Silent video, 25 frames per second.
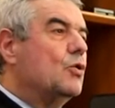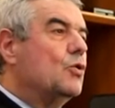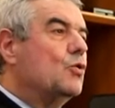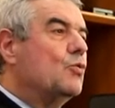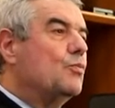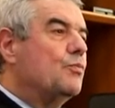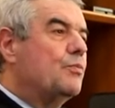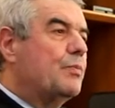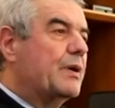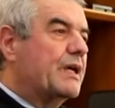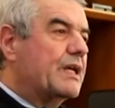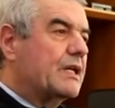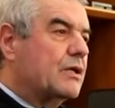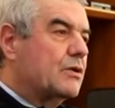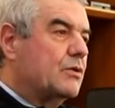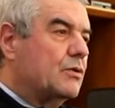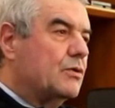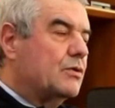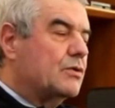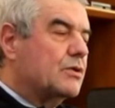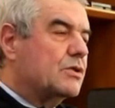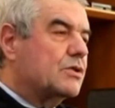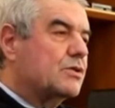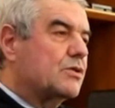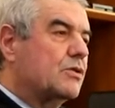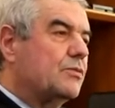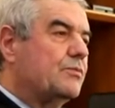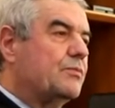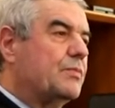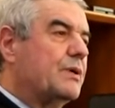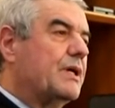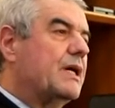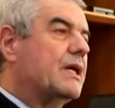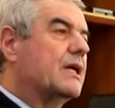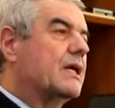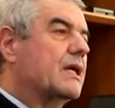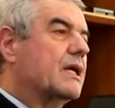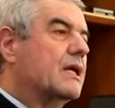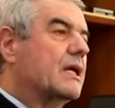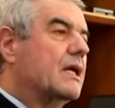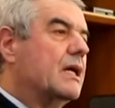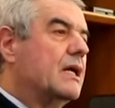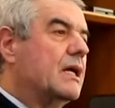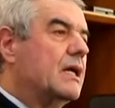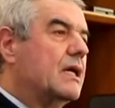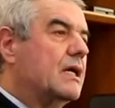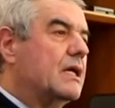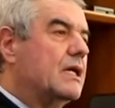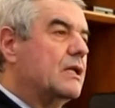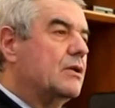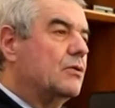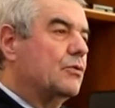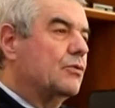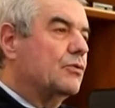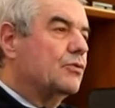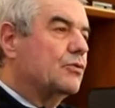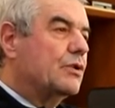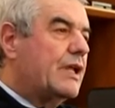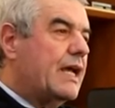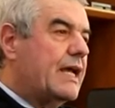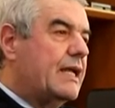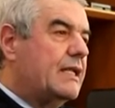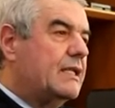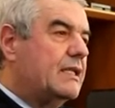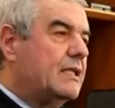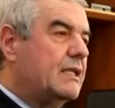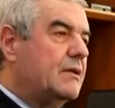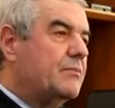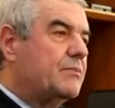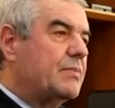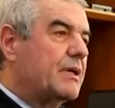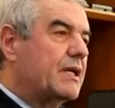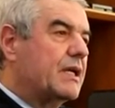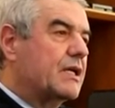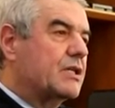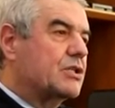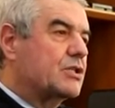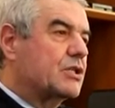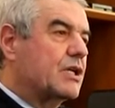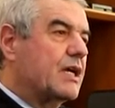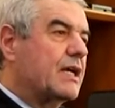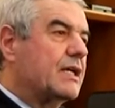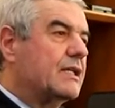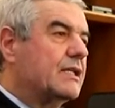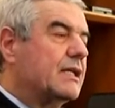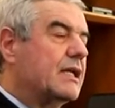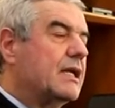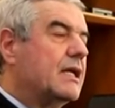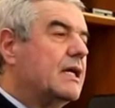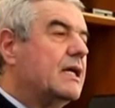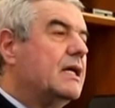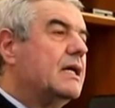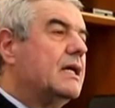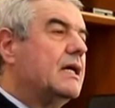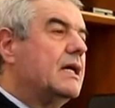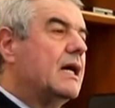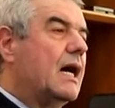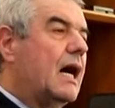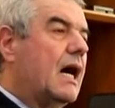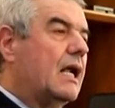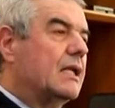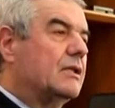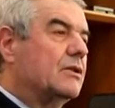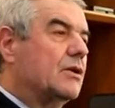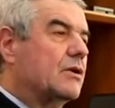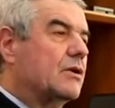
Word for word: un percorso per i non udenti per accedere al